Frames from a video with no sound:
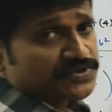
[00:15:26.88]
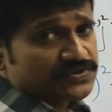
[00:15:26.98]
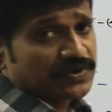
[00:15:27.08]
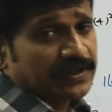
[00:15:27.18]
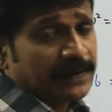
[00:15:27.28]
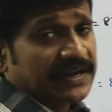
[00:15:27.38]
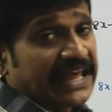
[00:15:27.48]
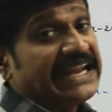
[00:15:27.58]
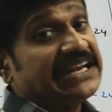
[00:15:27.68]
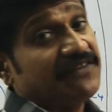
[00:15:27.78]
போச்சுன்னு சொன்னால்
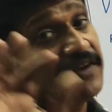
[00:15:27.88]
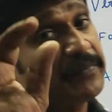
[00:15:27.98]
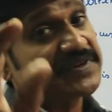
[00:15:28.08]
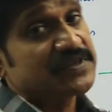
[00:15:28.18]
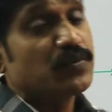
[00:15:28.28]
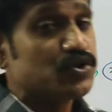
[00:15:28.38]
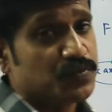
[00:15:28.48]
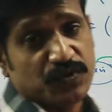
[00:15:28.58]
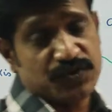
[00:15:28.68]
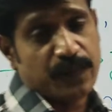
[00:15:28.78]
நைன்ட்டி ஃபைவ் பர்சன்ட்
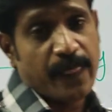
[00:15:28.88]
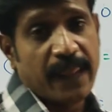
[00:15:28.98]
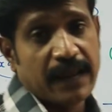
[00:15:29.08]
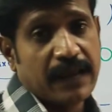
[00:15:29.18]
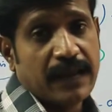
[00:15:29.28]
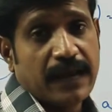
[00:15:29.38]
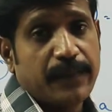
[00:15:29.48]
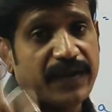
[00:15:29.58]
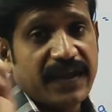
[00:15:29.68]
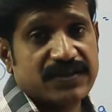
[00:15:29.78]
முடிஞ்சு போச்சு
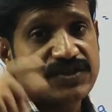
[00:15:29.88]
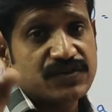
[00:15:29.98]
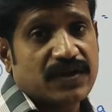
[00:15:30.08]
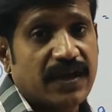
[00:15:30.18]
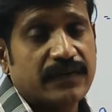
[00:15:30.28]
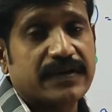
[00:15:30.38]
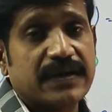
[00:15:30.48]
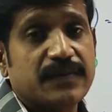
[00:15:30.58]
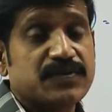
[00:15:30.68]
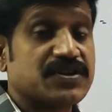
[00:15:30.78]
அப்போ ஹெச்சும் கேவும்
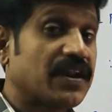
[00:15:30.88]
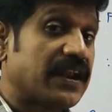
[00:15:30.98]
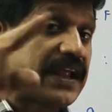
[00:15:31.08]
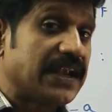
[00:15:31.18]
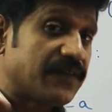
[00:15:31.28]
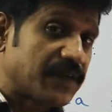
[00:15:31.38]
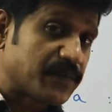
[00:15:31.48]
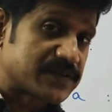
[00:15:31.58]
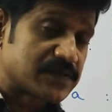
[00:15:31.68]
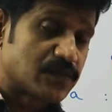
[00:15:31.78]
கண்டுபிடிச்சிங்கன்னா நைன்ட்டி
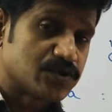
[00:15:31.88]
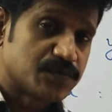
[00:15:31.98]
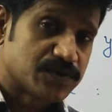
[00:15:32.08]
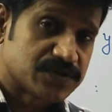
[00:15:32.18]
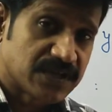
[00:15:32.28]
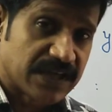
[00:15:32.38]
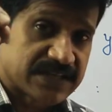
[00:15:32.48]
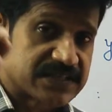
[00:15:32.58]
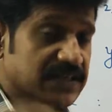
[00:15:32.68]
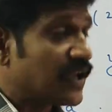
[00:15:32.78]
ஃபைவ் பர்சன்ட் முடிஞ்சு போச்சு
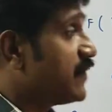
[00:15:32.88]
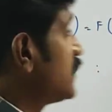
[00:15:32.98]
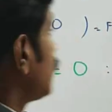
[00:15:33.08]
ஹெச்சு கேவை